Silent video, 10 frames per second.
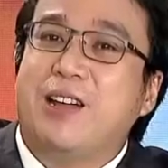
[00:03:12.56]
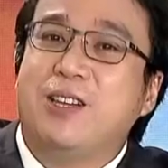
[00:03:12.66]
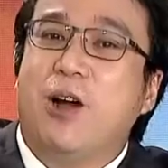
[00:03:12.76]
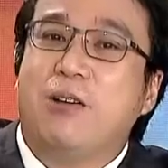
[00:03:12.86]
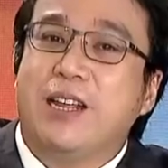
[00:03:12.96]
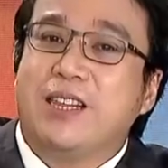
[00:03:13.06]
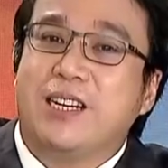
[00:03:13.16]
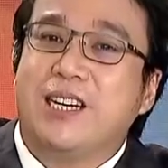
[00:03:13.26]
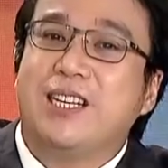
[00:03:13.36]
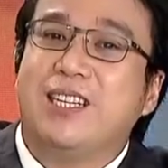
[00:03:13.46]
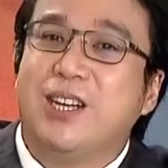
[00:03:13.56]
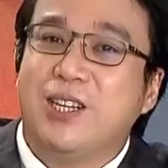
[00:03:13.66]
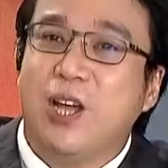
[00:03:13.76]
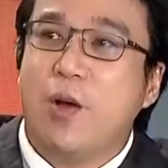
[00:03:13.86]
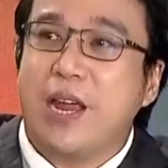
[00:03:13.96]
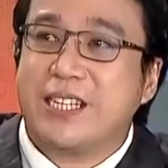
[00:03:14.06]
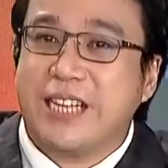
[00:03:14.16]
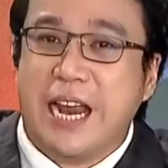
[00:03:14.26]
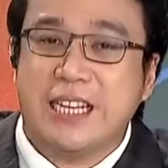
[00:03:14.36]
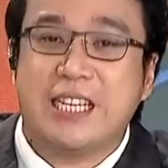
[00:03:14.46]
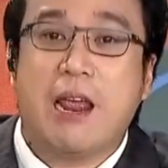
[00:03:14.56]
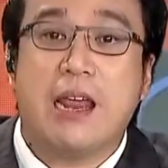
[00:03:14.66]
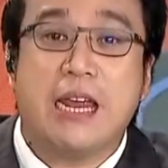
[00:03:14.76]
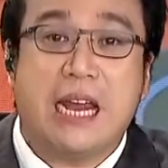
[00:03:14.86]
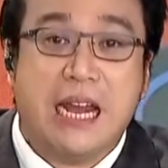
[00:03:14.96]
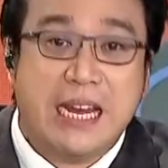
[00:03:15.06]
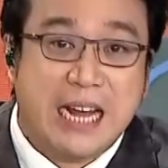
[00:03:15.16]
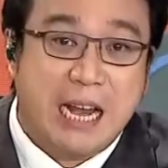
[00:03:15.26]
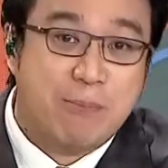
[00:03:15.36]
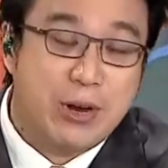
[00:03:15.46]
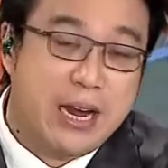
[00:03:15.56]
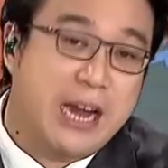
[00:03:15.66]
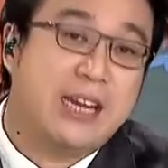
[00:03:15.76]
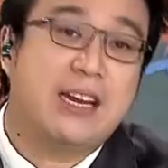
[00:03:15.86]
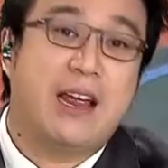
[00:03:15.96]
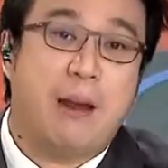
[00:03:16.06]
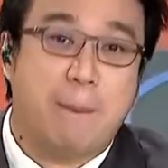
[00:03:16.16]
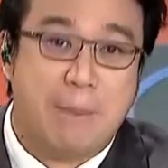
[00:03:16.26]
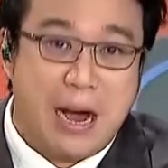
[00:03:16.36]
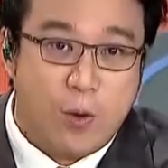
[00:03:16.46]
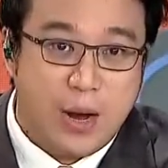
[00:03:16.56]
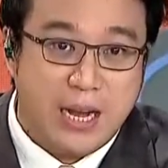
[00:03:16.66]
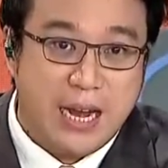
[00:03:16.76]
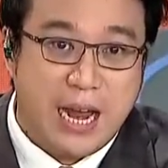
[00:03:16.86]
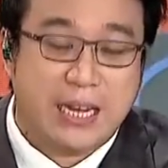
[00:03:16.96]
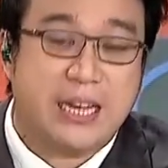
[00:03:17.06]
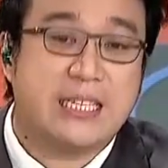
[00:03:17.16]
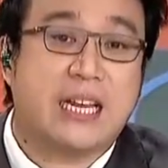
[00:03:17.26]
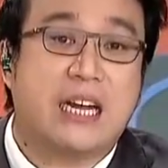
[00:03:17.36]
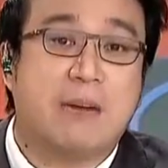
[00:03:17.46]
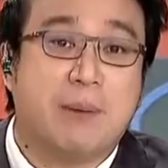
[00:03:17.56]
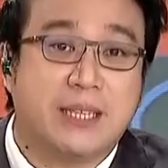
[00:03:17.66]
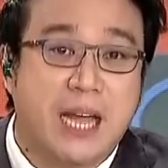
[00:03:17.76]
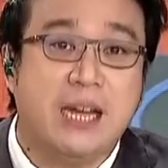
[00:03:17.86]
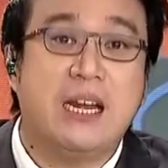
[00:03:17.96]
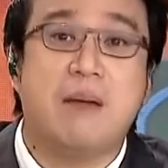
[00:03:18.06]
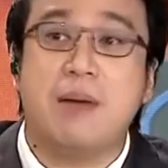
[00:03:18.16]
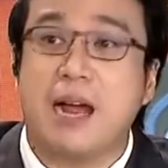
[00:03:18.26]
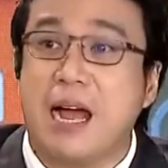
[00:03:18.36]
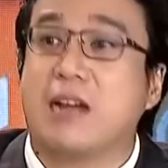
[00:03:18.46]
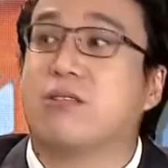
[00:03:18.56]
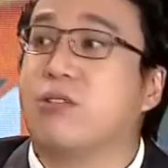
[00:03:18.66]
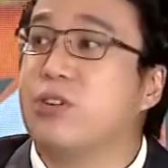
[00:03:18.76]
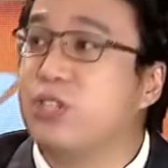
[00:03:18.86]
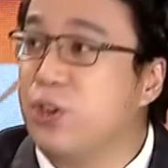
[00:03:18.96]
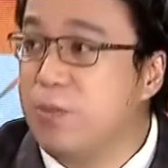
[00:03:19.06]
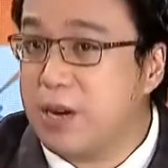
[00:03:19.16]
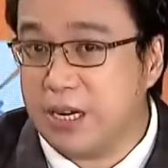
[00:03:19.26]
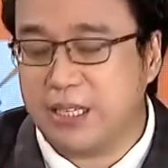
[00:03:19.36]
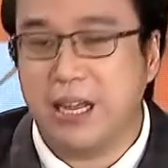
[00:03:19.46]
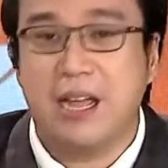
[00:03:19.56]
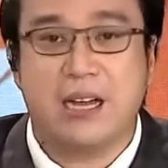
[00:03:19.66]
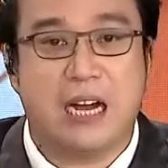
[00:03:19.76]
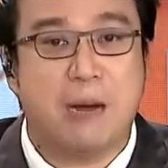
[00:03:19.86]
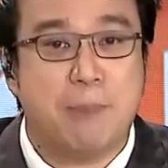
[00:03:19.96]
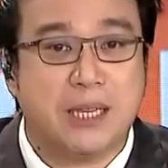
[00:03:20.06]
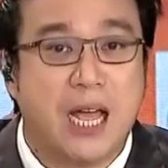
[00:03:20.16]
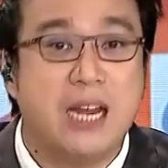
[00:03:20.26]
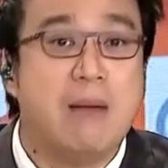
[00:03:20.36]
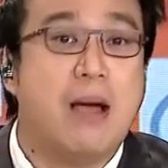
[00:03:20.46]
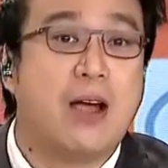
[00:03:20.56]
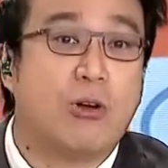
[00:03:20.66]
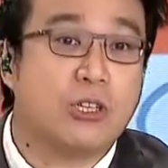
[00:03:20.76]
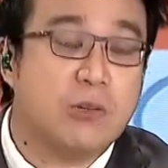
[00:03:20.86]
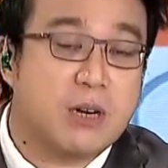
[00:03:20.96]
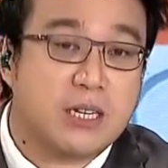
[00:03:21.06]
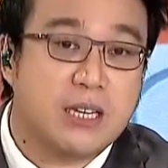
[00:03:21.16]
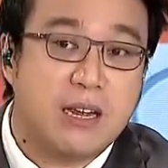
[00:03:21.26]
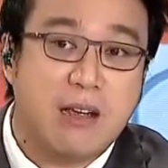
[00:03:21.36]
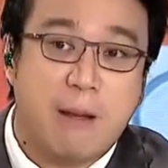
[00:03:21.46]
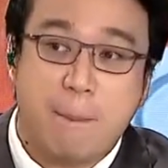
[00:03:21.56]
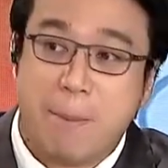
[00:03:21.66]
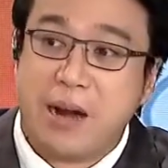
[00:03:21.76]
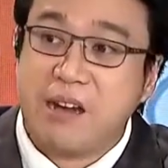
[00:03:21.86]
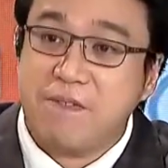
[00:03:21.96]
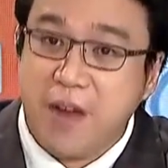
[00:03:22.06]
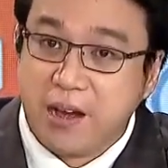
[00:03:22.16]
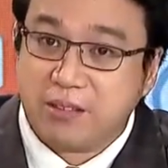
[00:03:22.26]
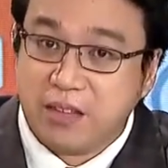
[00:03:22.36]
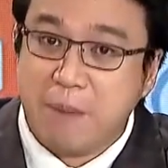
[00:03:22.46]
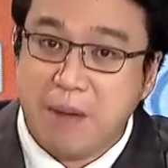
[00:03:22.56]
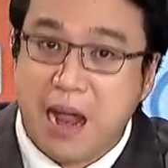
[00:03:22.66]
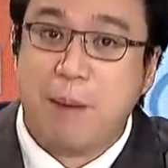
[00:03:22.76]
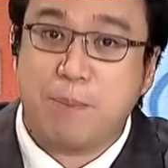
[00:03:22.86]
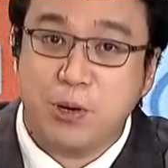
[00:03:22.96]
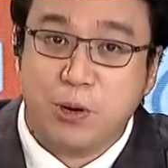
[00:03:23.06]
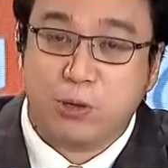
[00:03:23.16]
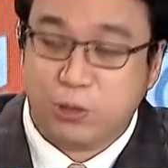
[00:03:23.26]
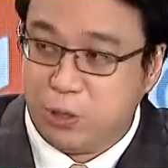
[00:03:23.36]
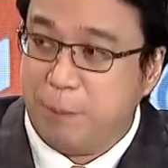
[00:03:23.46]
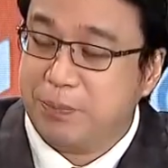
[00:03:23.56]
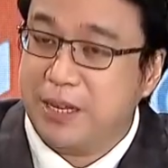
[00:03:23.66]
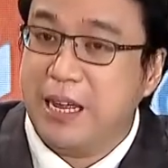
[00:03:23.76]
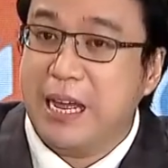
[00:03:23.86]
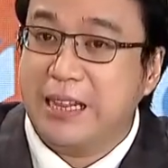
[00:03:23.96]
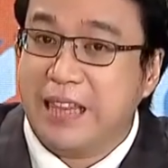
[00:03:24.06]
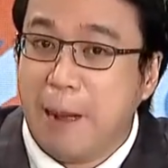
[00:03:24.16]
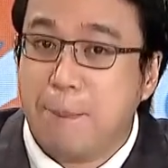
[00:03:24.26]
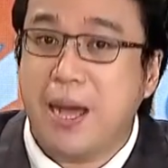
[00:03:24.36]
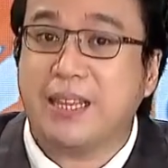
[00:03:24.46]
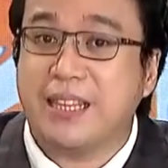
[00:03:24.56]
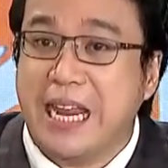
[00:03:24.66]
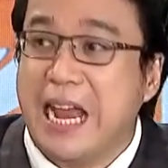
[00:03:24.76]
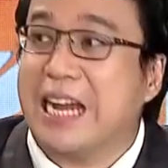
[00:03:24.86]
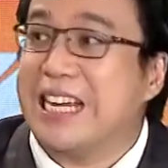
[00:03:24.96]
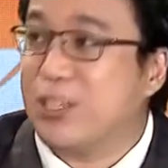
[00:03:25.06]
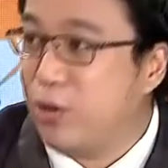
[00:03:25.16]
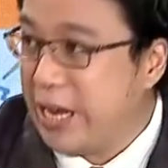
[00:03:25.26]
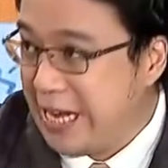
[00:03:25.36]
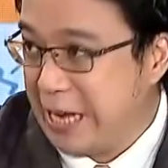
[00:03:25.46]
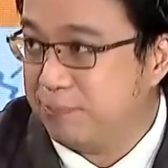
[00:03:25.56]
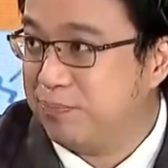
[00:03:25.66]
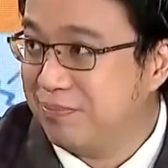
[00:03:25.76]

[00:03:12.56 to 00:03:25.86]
no return, no exchange, illegal po yan, bawal yan. Kasi karapatan ng mga consumers, karapatan ng mga customers, pag defective ang produkto, dapat nilang isole yan.